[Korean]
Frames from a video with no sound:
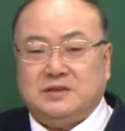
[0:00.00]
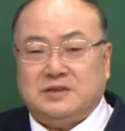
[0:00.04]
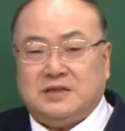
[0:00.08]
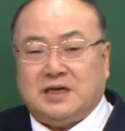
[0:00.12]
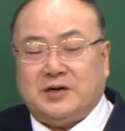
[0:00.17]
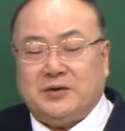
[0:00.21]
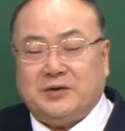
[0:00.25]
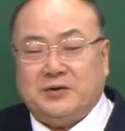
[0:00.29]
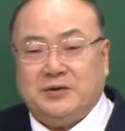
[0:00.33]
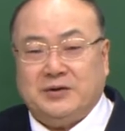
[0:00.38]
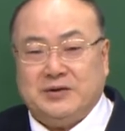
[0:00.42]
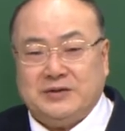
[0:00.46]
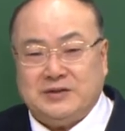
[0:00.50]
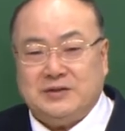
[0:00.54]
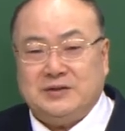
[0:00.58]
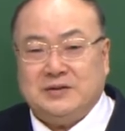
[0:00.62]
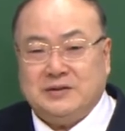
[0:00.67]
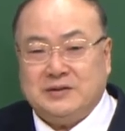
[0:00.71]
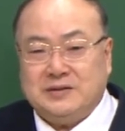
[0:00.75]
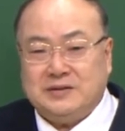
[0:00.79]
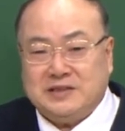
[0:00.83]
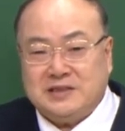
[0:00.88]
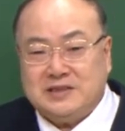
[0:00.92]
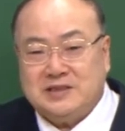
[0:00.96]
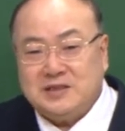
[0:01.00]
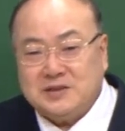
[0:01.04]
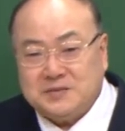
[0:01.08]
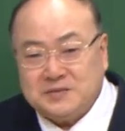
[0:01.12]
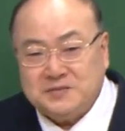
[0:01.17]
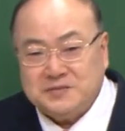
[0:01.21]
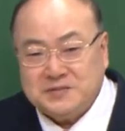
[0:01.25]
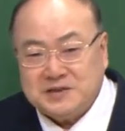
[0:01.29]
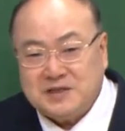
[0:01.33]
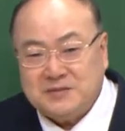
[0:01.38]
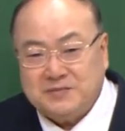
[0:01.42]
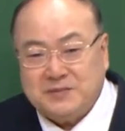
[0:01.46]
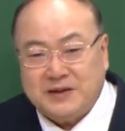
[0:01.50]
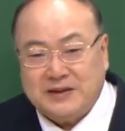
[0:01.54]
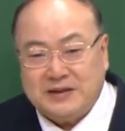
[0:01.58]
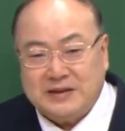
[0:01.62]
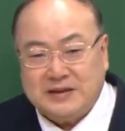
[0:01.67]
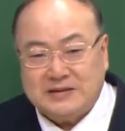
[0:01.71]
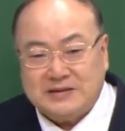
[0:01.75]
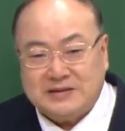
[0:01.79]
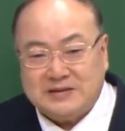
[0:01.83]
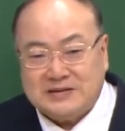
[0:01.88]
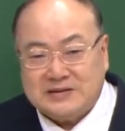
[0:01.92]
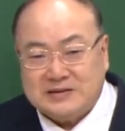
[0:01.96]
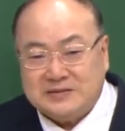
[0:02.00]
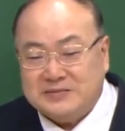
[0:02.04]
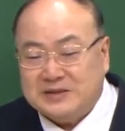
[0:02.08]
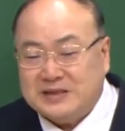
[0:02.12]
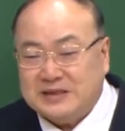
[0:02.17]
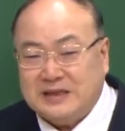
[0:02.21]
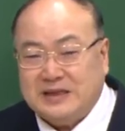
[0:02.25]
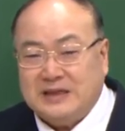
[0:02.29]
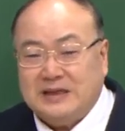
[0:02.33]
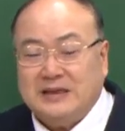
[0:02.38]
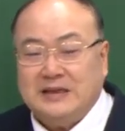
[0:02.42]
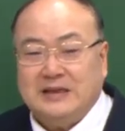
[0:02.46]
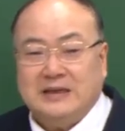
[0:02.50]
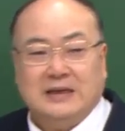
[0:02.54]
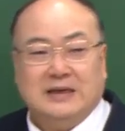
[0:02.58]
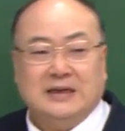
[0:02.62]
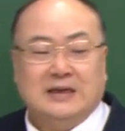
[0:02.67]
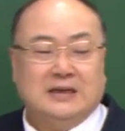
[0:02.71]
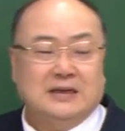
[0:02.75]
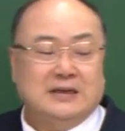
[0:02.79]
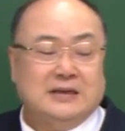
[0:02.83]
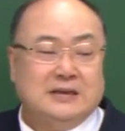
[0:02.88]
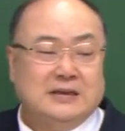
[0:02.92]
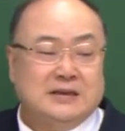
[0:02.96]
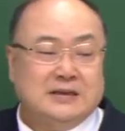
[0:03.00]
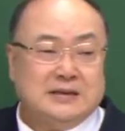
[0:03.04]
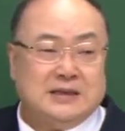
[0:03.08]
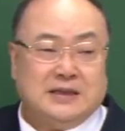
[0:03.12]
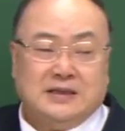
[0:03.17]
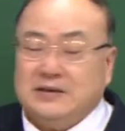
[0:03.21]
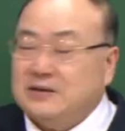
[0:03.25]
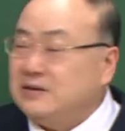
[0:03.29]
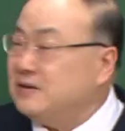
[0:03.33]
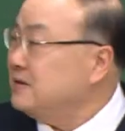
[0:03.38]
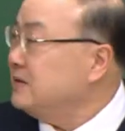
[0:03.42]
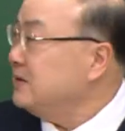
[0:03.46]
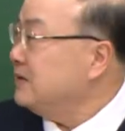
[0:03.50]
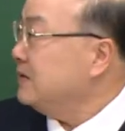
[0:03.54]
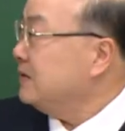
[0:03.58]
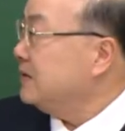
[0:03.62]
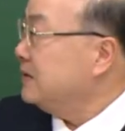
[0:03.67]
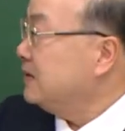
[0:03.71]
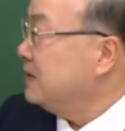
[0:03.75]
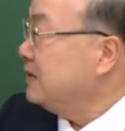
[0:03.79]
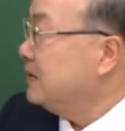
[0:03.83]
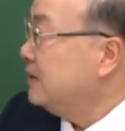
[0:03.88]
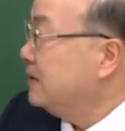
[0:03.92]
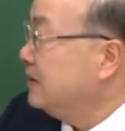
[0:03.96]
자료여서 직접 칠판에 썼습니다. 자, 여기서